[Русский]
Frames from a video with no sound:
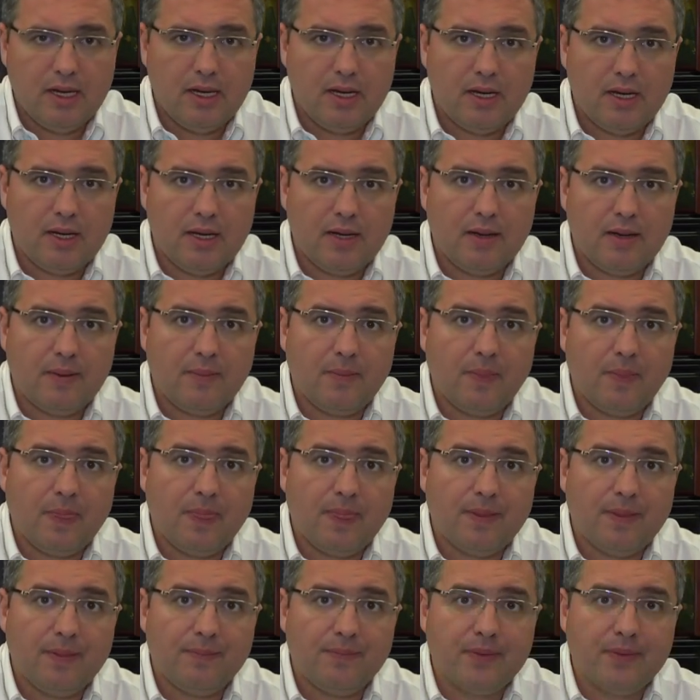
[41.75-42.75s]

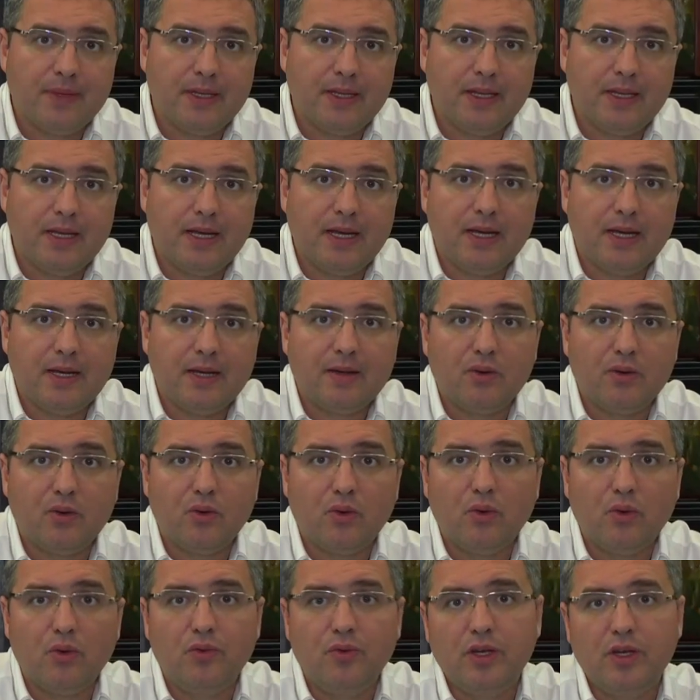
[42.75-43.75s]
эм, я
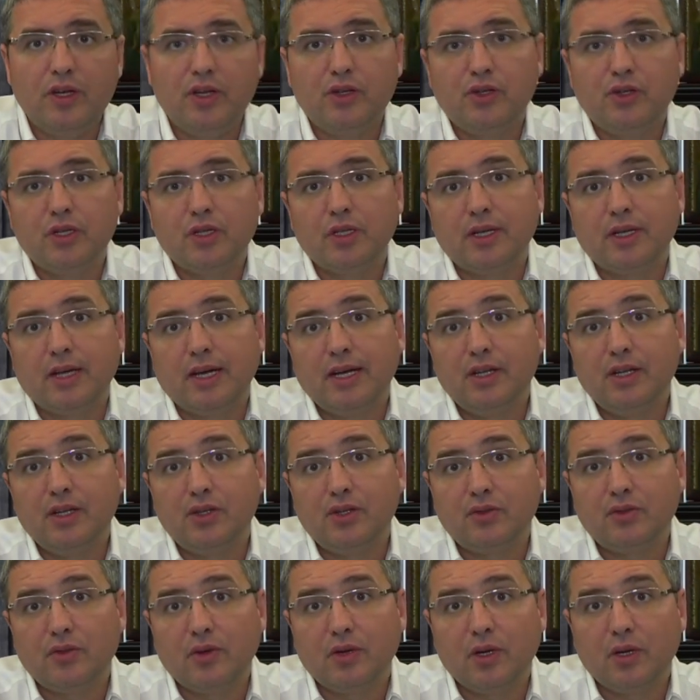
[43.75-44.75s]
увеличил
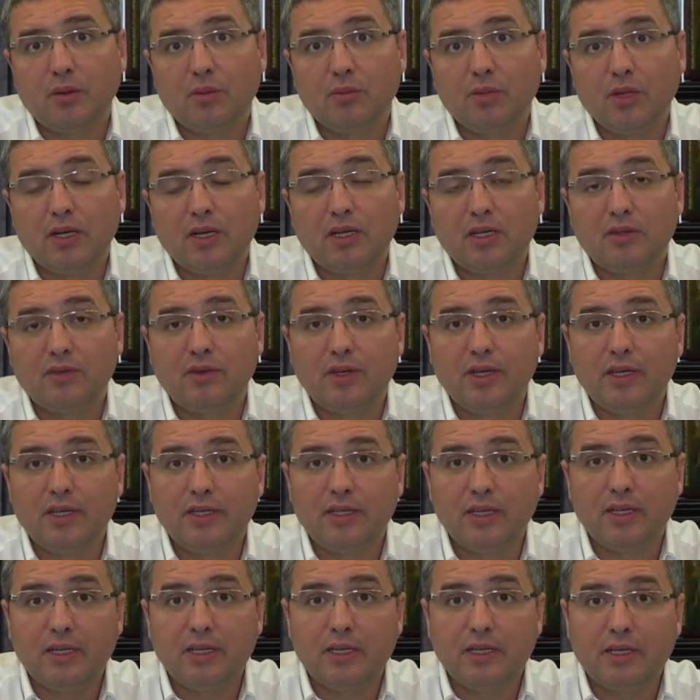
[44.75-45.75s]
количество
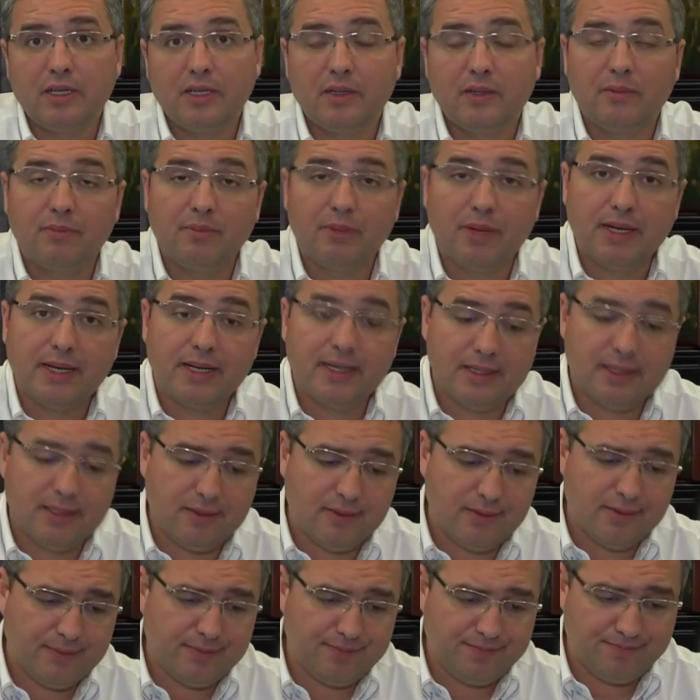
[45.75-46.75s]
благотворительных
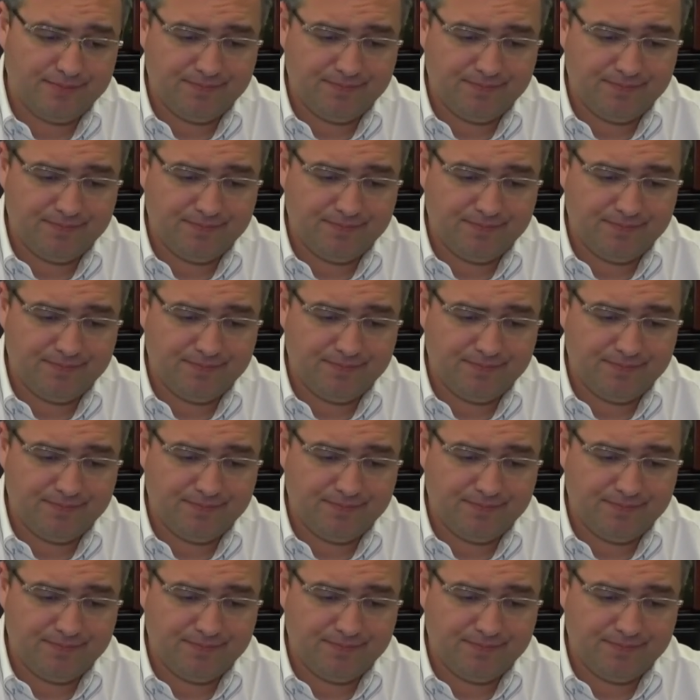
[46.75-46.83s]
проектов.